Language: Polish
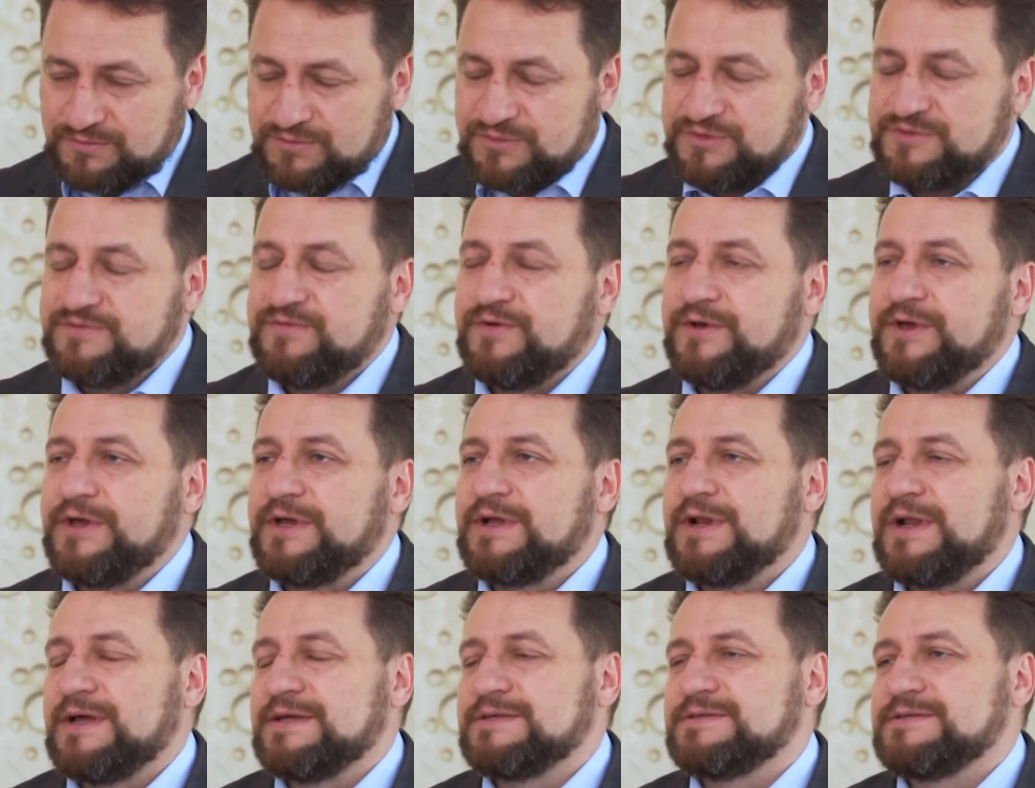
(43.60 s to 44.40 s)
swojej
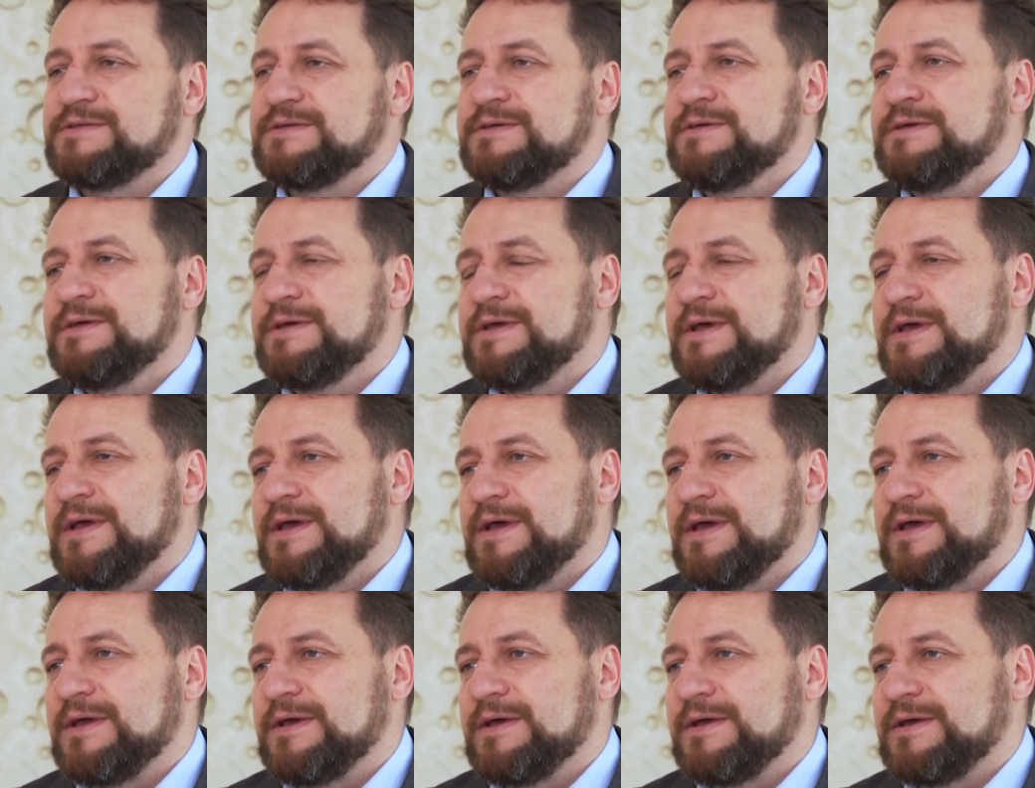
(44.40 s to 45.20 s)
klasy,
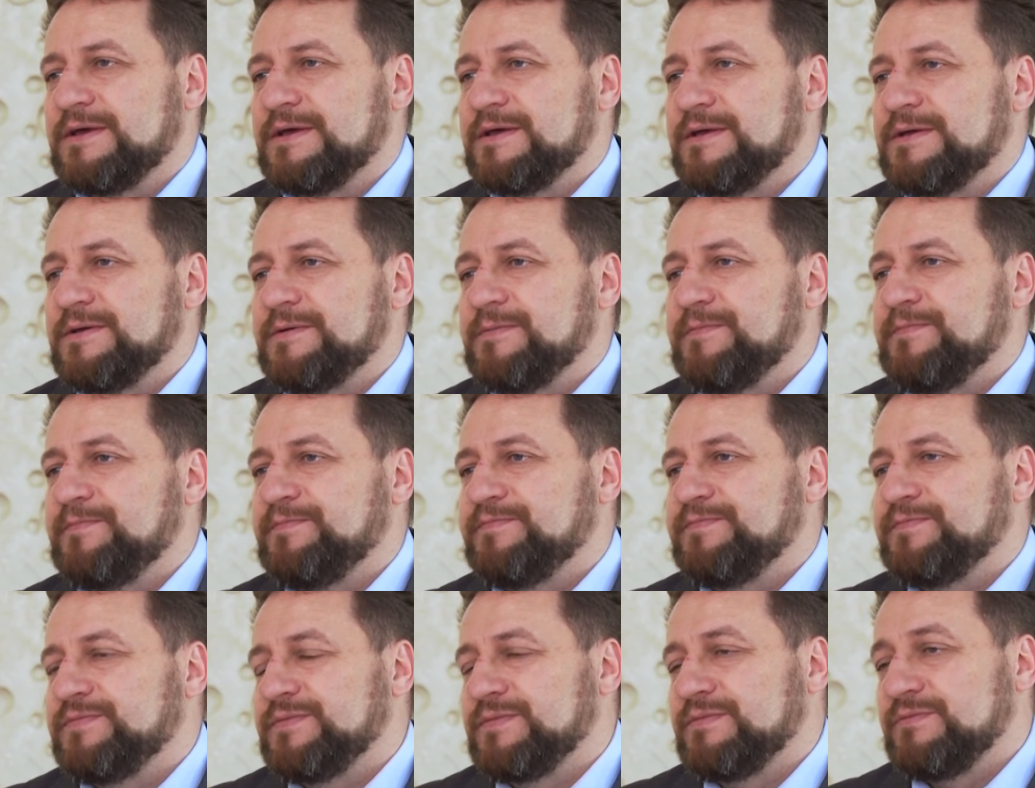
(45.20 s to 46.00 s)

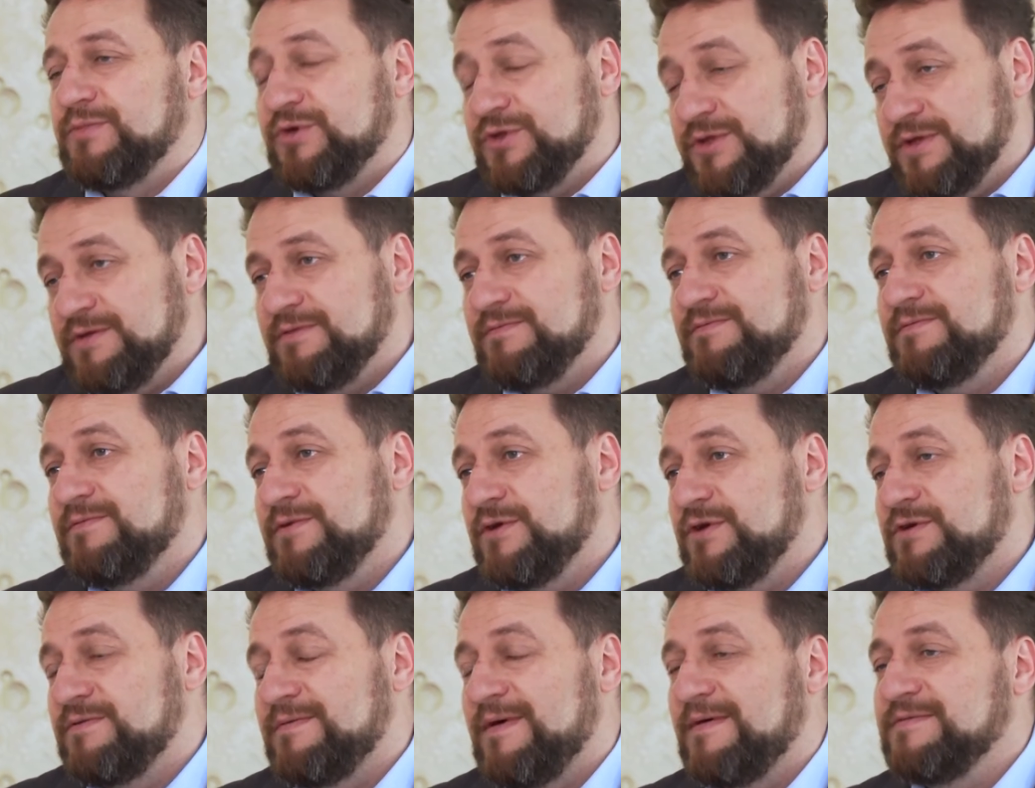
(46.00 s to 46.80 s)
bo ten
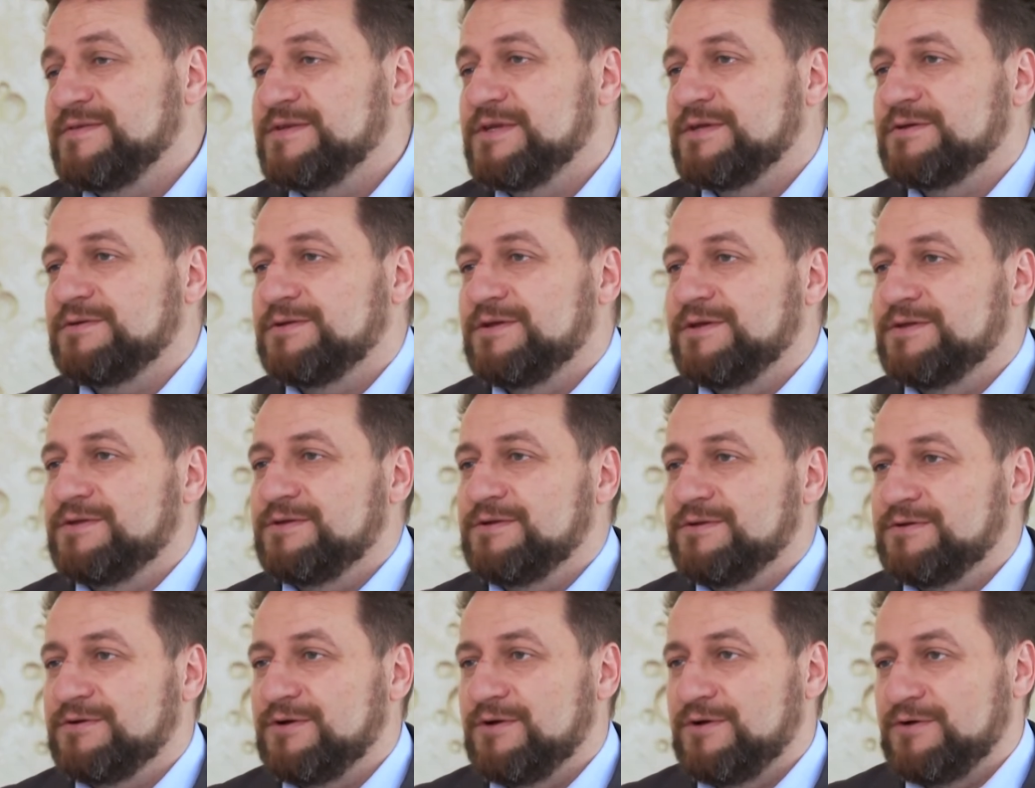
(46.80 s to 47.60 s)
wychowawca to nie
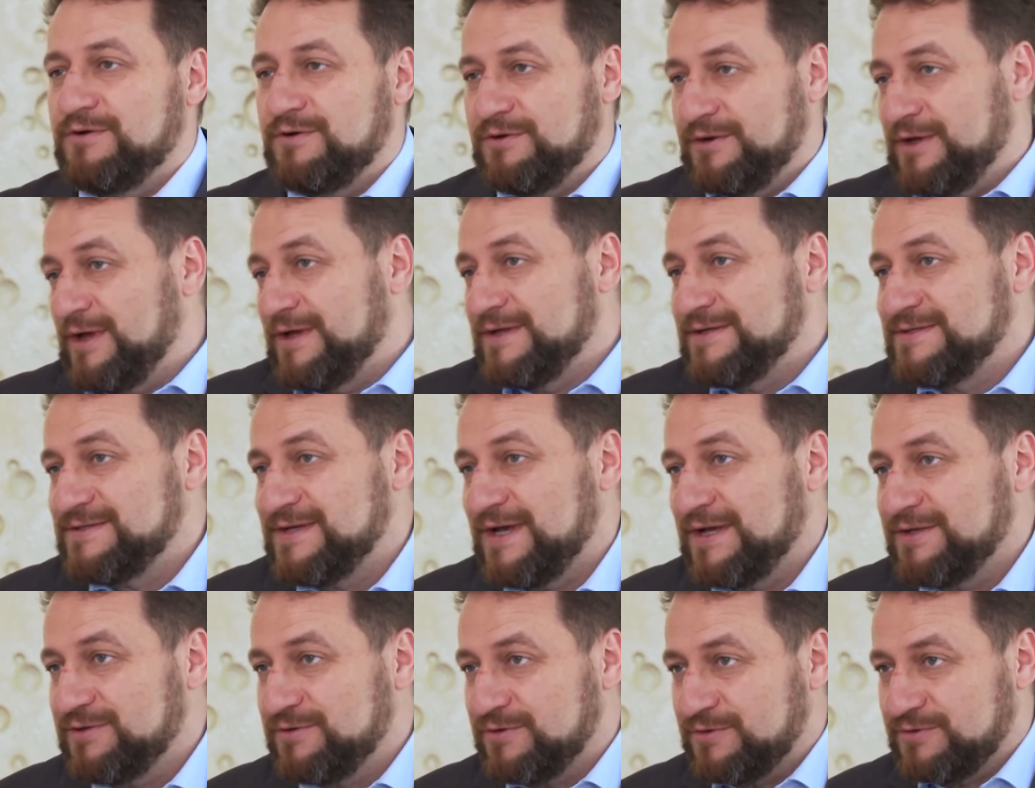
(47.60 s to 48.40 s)
tylko
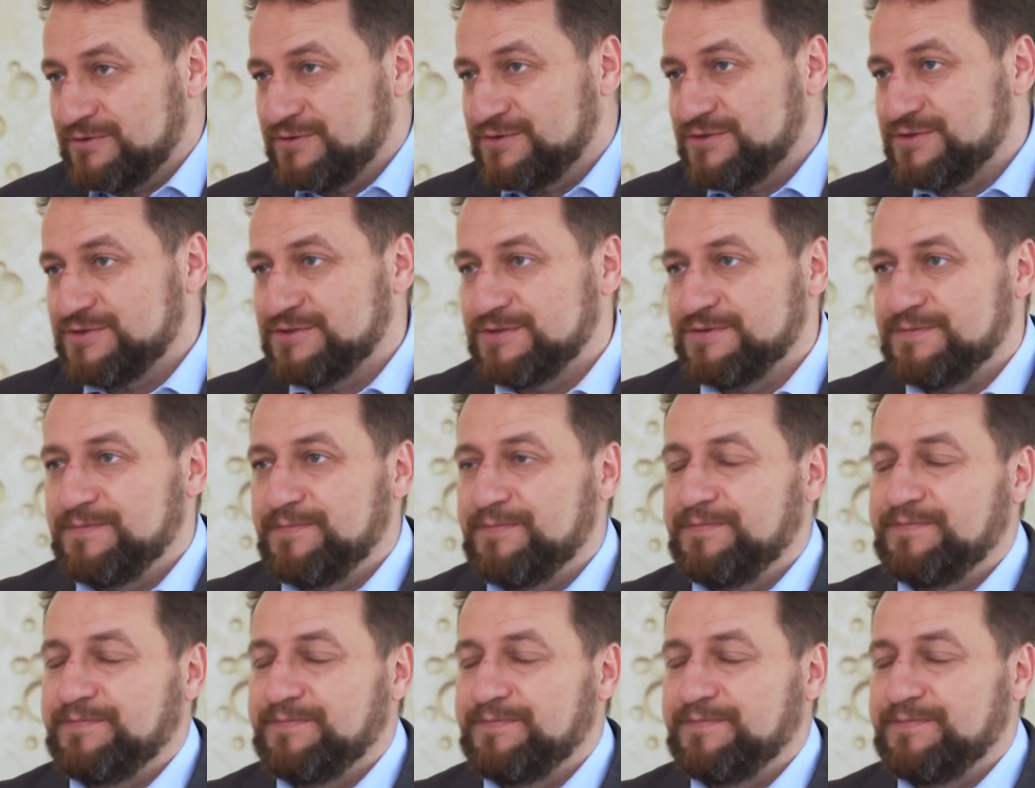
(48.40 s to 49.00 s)
organizator czy